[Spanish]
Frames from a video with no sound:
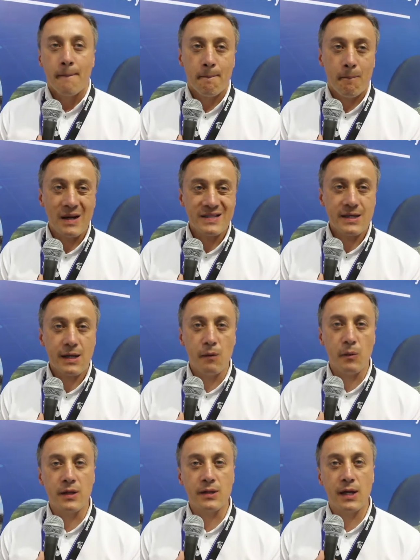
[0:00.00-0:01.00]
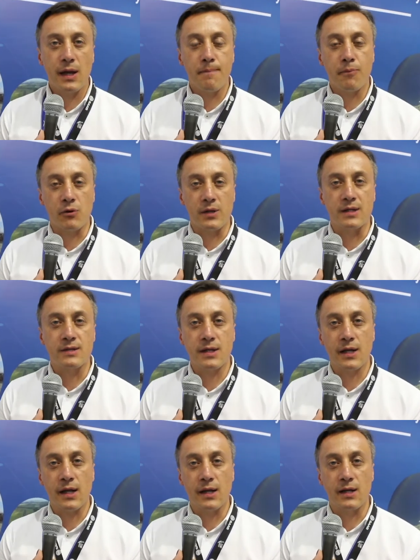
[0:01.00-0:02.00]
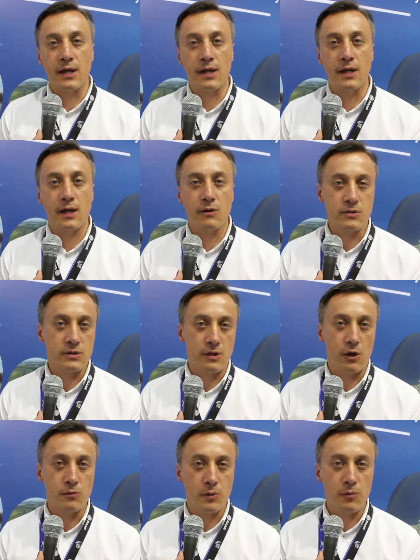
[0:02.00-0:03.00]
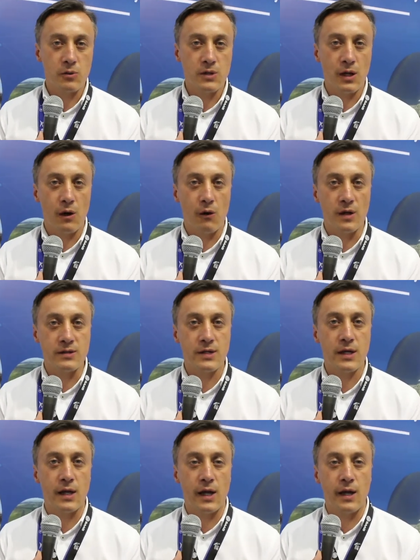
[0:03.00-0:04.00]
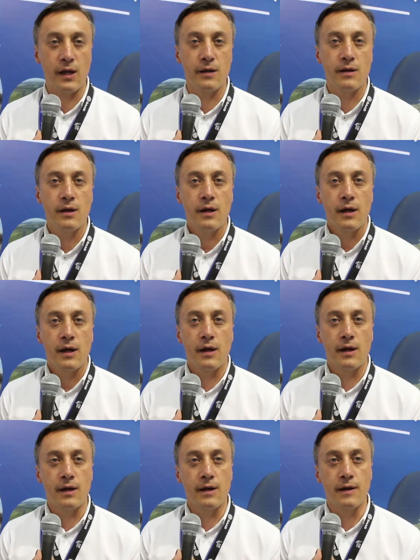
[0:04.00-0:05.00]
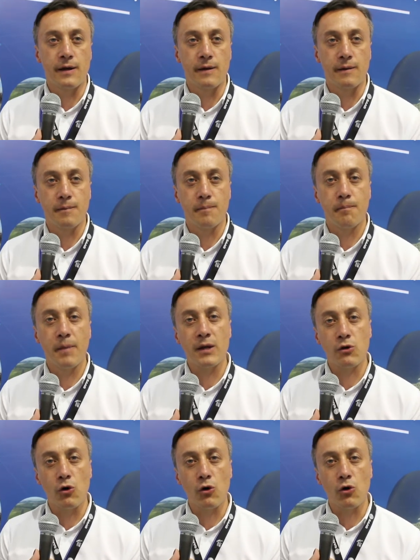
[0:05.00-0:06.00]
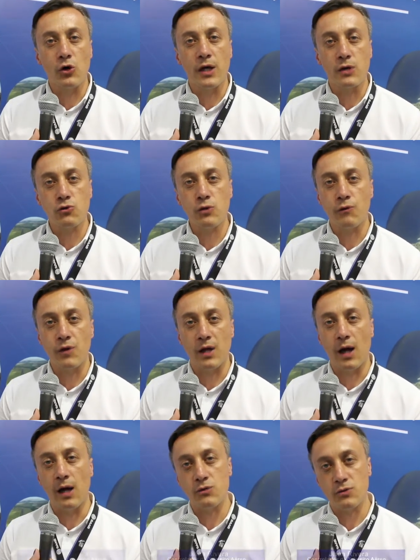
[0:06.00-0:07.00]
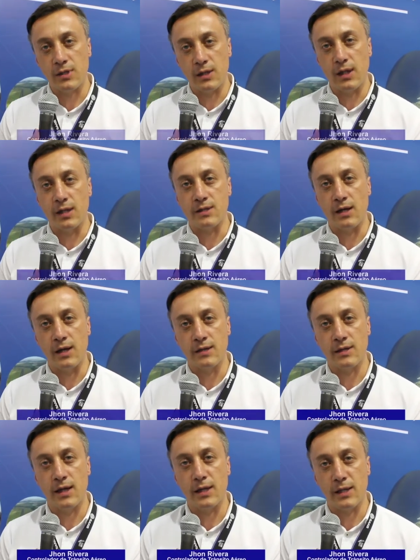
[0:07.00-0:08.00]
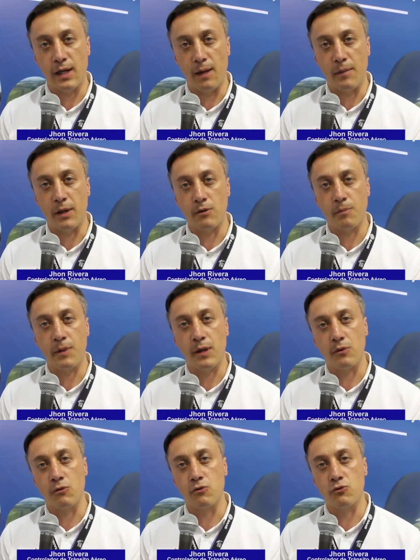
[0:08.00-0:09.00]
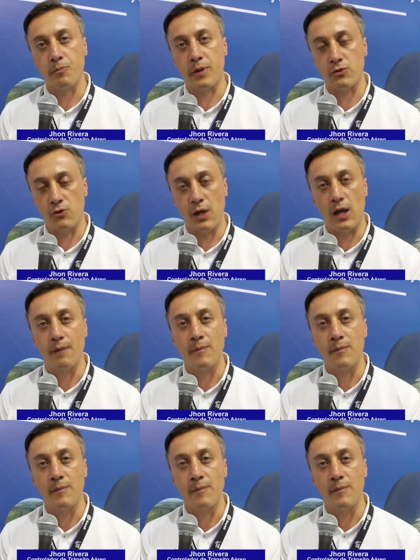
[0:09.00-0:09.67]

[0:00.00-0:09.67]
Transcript: Básicamente la importancia que requiere que los Estados miembros de la OASI generen eh, metodologías unificadas o estandarizadas de entrenamiento para todo su personal.